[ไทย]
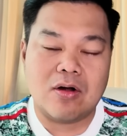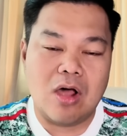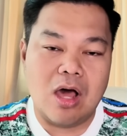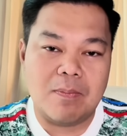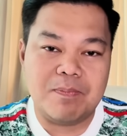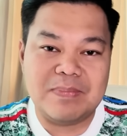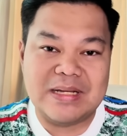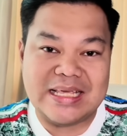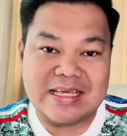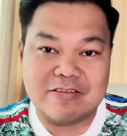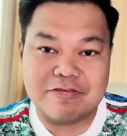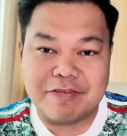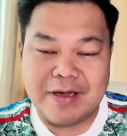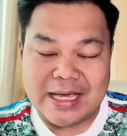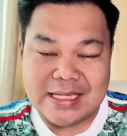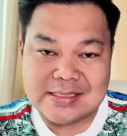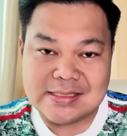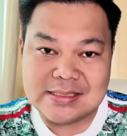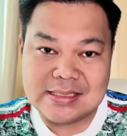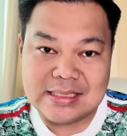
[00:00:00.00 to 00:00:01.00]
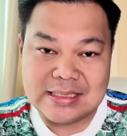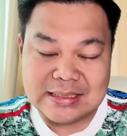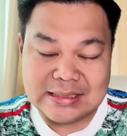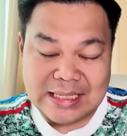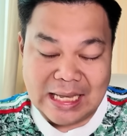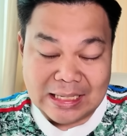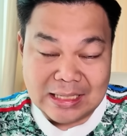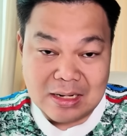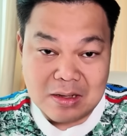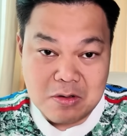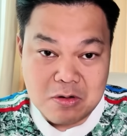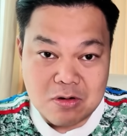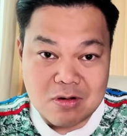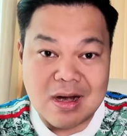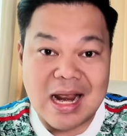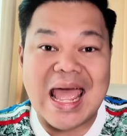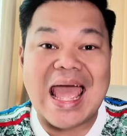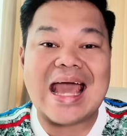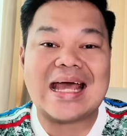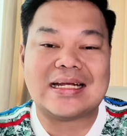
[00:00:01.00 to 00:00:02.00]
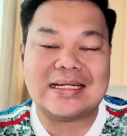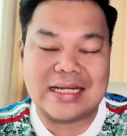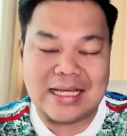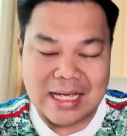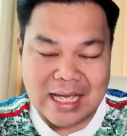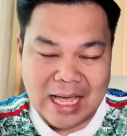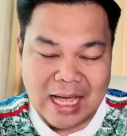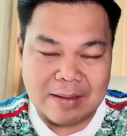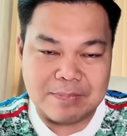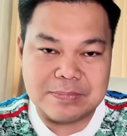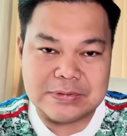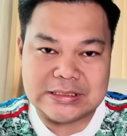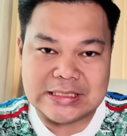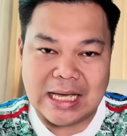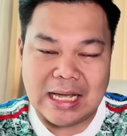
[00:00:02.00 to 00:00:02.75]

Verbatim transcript: รอบลีกเฟสนัดแรกนะครับ